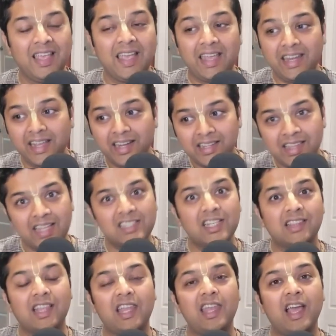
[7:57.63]
इन हृदय
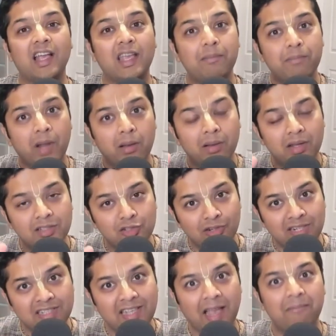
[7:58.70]
चैतन्य के जो
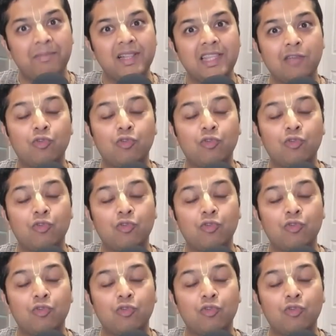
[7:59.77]
डिसाइपल थे